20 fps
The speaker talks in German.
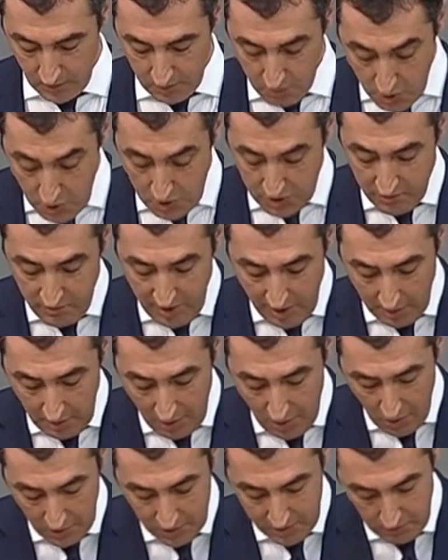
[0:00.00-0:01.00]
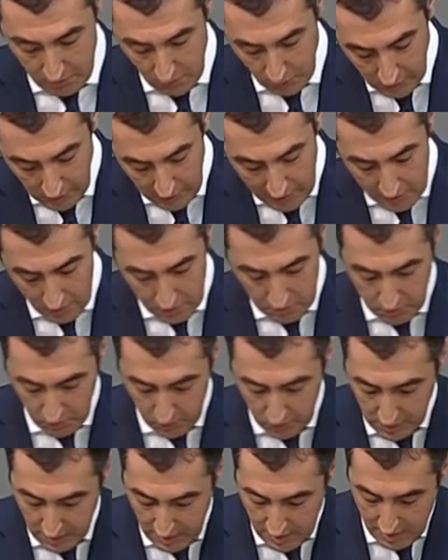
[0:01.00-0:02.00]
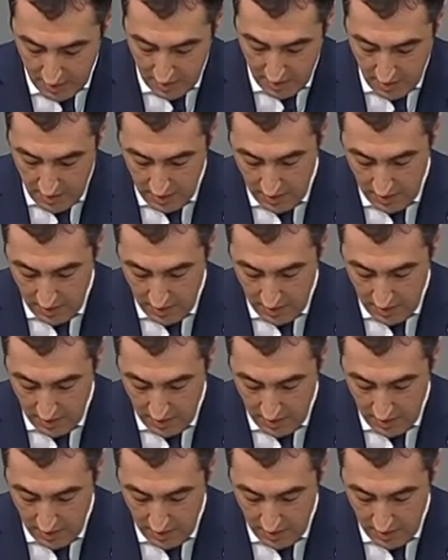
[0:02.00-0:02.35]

möchten wir aber auch die Bürgerinnen und Bürger